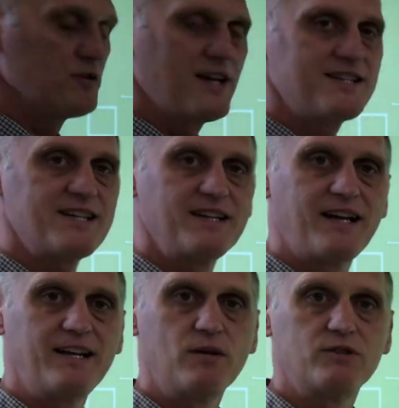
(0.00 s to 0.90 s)
on essaie
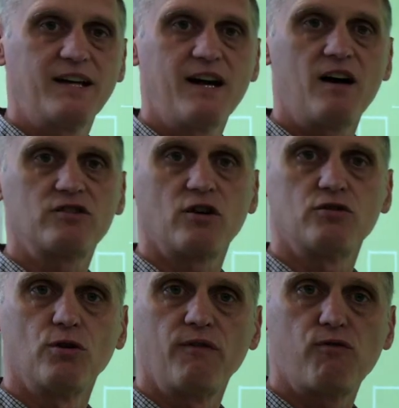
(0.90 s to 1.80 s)
d'aller au théâtre
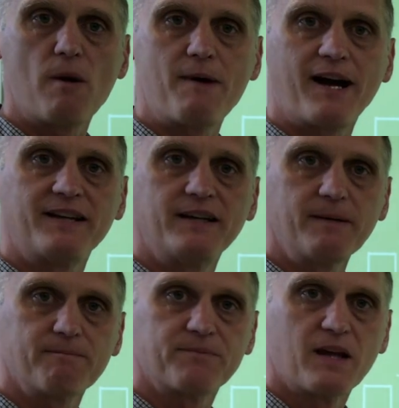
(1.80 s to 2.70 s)
deux fois par
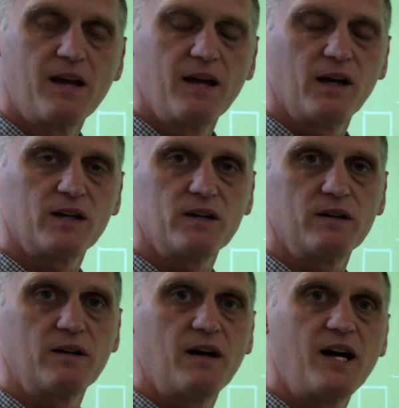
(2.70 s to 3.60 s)
année. Euh,
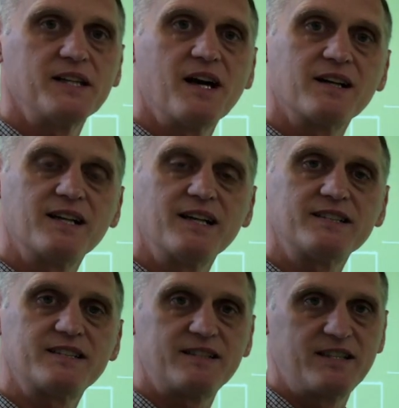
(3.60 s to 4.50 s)
en anglais,
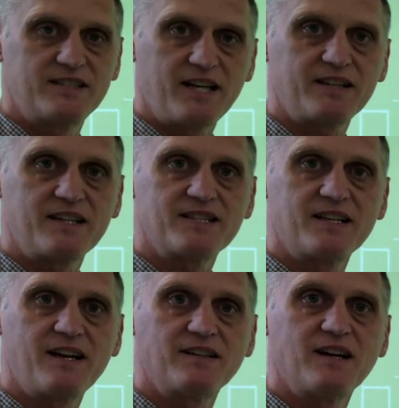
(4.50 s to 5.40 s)
certaines
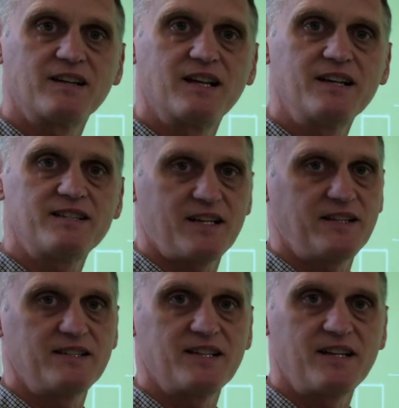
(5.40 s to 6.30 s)
années en anglais,
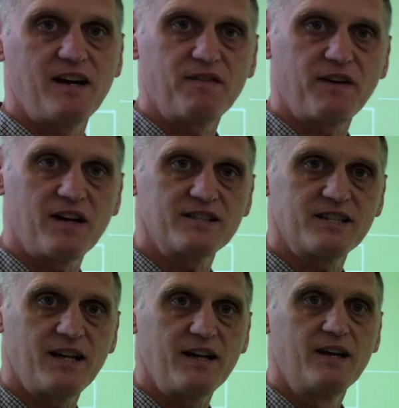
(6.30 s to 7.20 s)
certaines années en
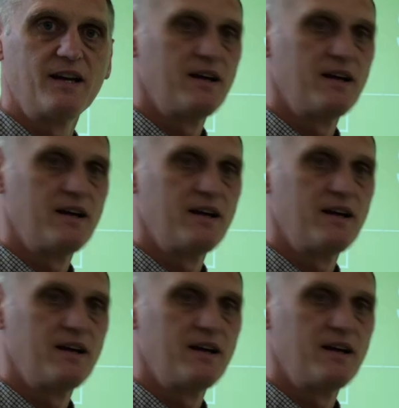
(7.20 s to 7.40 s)
français.